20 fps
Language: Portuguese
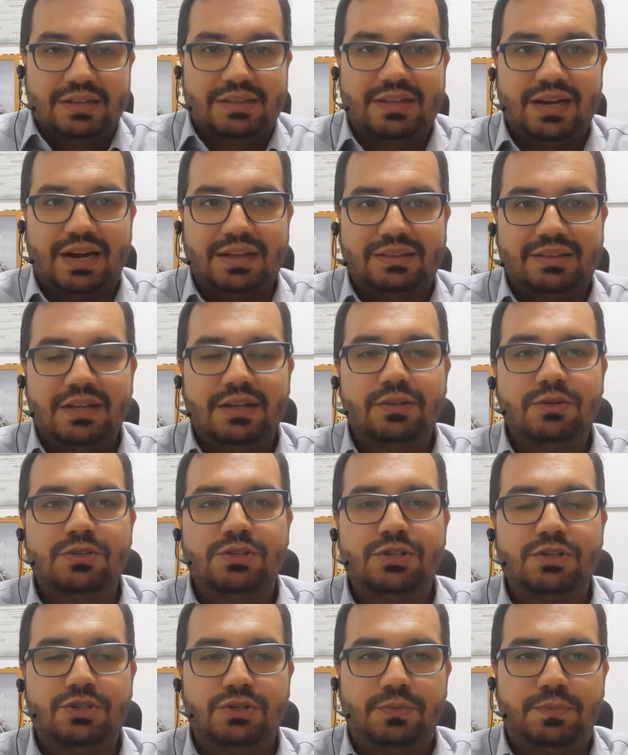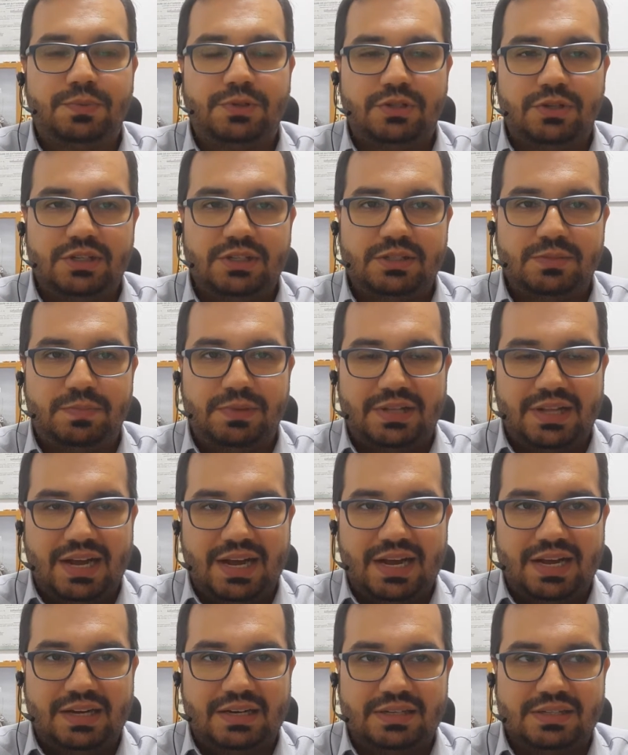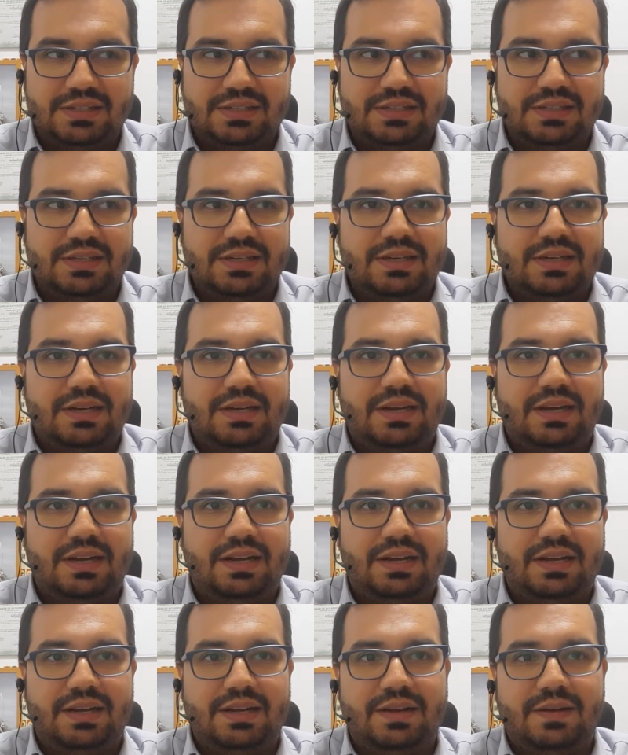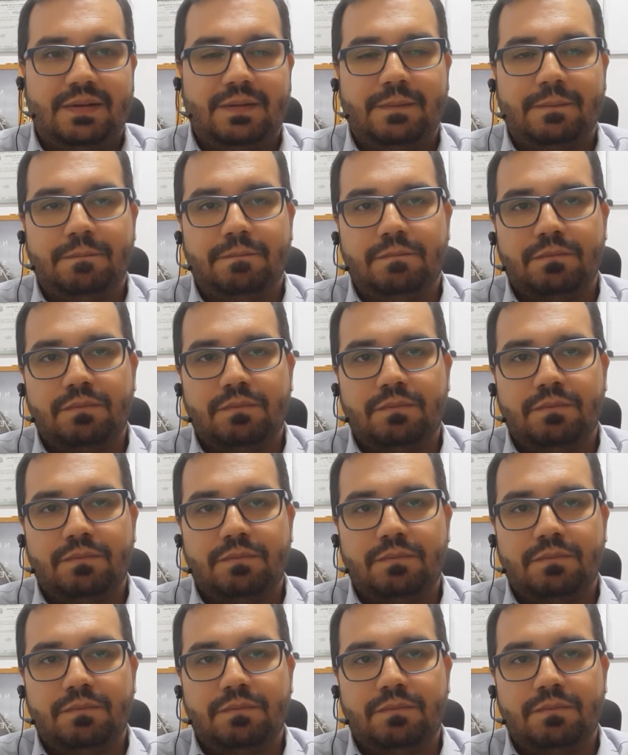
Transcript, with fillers: Tratando-se de opções binárias, é,